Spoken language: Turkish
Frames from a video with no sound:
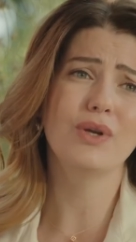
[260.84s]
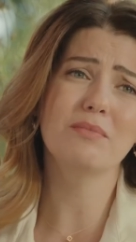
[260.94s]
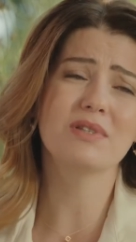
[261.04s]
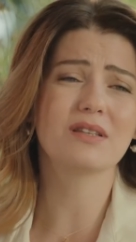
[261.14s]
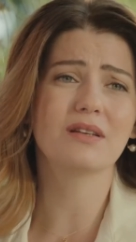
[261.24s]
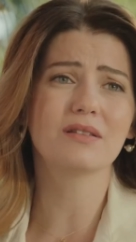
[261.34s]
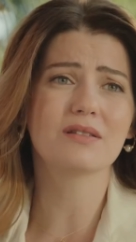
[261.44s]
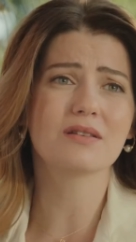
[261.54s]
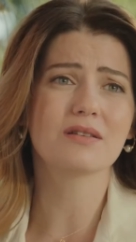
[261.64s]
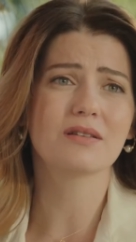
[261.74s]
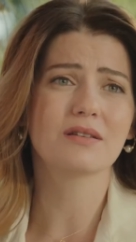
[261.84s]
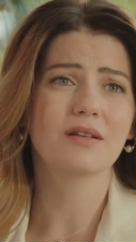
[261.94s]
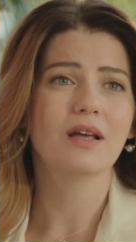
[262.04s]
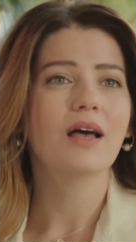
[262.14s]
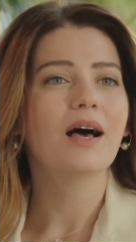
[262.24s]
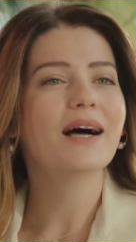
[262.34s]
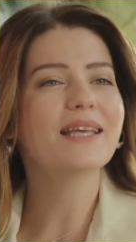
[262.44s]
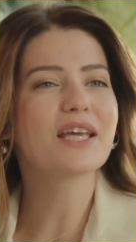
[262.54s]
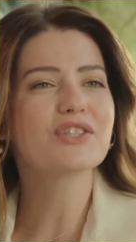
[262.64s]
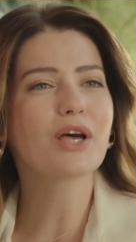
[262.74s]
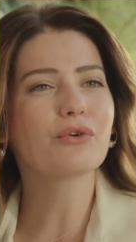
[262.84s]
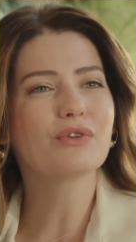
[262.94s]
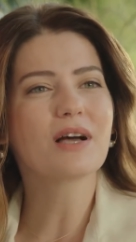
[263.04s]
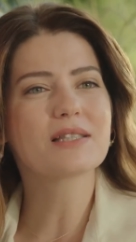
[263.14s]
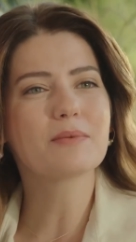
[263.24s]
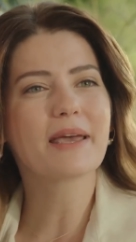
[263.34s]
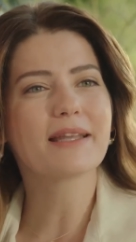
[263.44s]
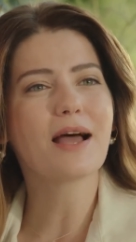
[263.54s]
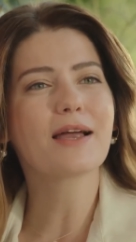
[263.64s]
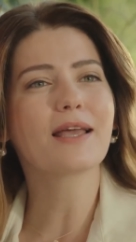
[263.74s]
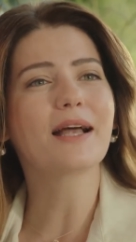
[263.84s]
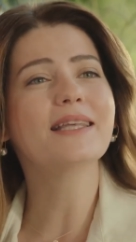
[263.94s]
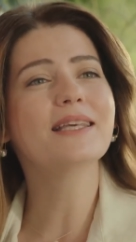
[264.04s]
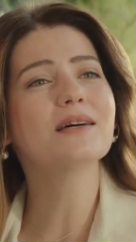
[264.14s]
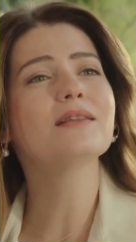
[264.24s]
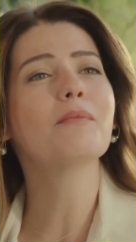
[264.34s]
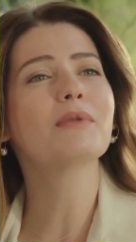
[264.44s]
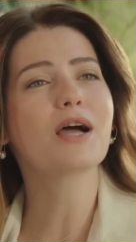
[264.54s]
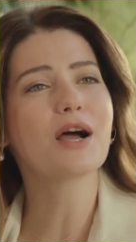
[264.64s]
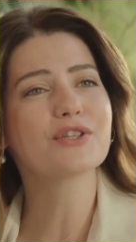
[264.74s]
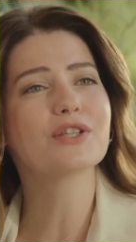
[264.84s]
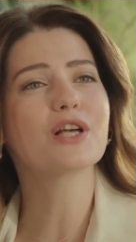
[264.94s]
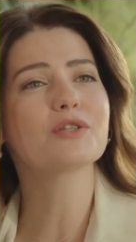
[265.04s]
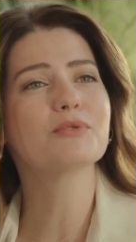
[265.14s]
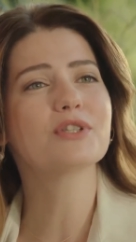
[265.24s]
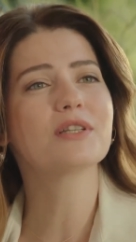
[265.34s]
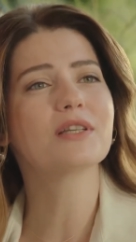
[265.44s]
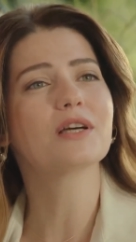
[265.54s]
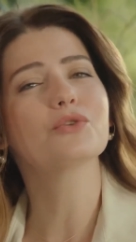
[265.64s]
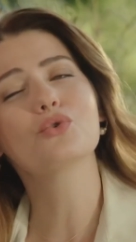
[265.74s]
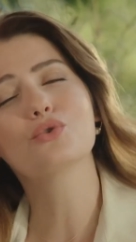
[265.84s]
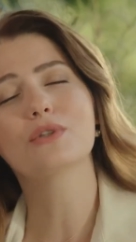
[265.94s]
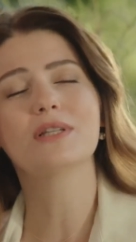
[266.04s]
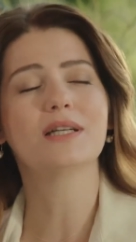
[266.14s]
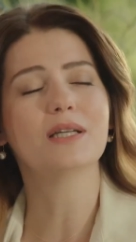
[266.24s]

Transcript: Önemli sayılır. Hani geçen gün taksi beklerken iki adamla karşılaşmıştık ya, çocukları